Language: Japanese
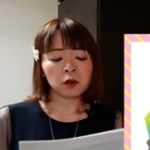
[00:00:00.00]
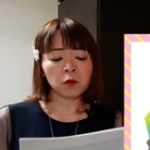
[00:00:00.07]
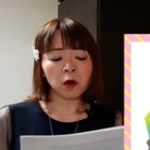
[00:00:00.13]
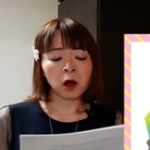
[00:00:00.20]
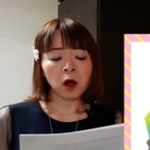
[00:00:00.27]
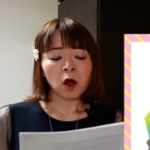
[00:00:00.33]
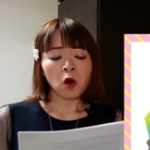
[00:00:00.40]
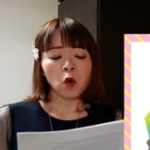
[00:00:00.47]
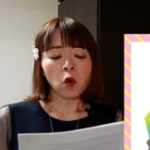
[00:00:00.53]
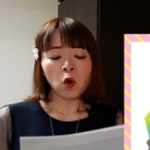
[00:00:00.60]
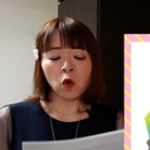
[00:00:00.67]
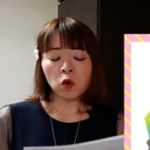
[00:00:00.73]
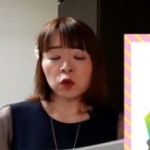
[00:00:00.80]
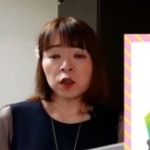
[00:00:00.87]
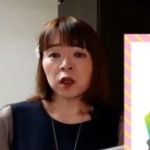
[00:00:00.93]
らには
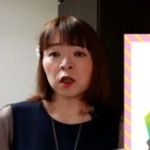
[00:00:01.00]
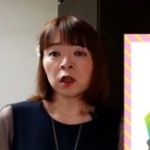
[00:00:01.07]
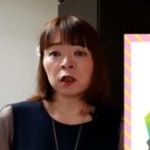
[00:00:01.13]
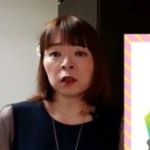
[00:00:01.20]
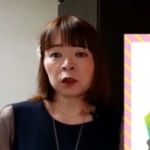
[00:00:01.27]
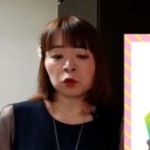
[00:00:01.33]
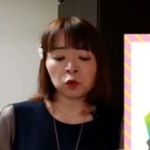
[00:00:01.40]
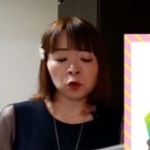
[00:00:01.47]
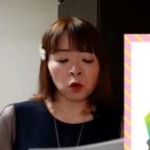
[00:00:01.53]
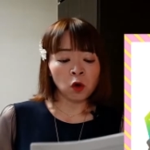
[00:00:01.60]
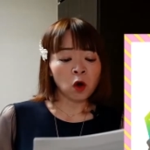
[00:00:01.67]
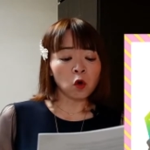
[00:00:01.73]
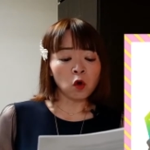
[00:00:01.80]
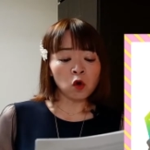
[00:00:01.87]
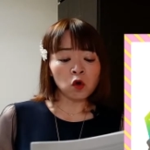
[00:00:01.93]
宝石など
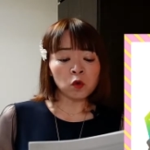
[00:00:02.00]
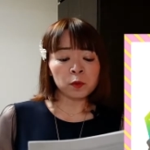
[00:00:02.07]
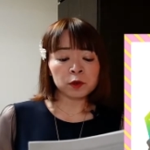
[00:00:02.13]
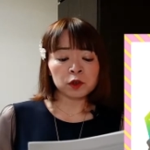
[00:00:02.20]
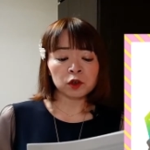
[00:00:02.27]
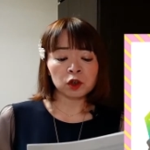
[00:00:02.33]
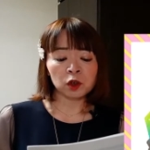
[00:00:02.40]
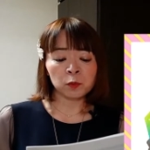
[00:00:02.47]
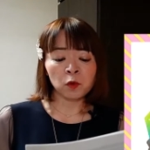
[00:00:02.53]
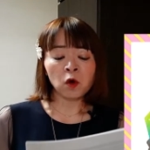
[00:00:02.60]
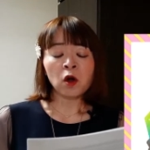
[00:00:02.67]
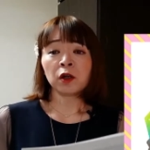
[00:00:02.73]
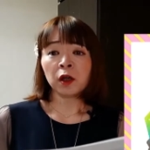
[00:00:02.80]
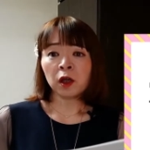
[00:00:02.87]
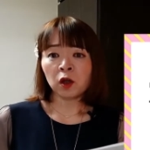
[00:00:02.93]
の鉱物に
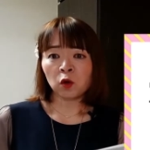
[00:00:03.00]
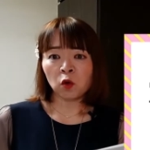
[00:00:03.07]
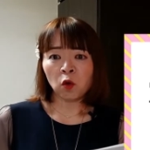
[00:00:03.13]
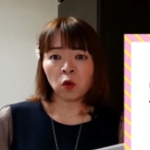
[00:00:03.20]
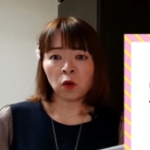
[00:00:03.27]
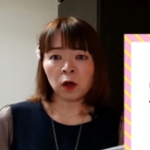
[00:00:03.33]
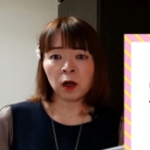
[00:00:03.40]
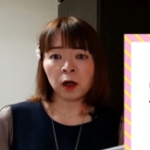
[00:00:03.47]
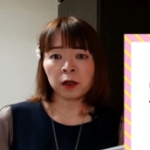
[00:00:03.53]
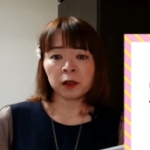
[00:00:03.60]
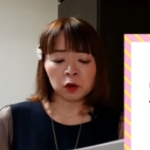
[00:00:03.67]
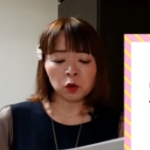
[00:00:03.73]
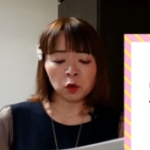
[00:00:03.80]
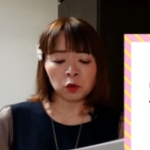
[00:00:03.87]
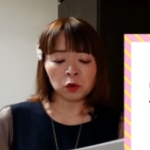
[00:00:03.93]
も霊魂が
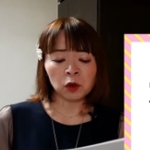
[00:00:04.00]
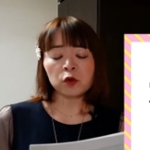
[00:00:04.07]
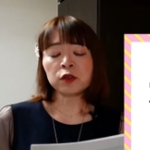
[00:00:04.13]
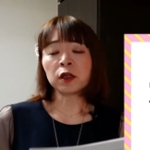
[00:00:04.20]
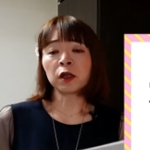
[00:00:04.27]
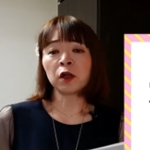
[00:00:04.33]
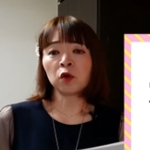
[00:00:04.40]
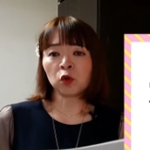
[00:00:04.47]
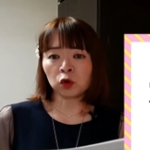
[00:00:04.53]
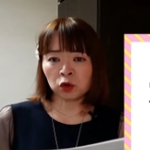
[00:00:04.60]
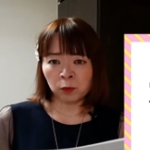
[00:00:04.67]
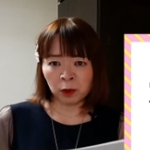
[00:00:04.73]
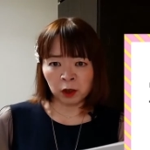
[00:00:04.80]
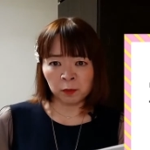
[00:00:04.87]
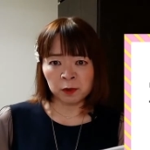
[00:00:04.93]
宿るとされる
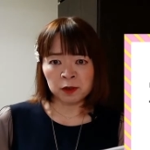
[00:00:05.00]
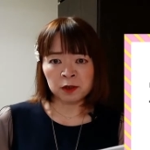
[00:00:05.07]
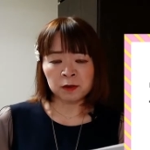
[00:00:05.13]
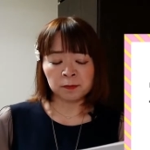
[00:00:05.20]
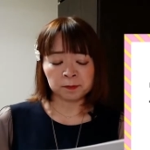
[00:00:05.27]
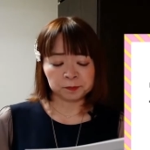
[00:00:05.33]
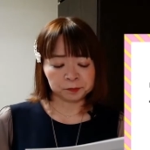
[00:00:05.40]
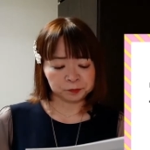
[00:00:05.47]
こともあります。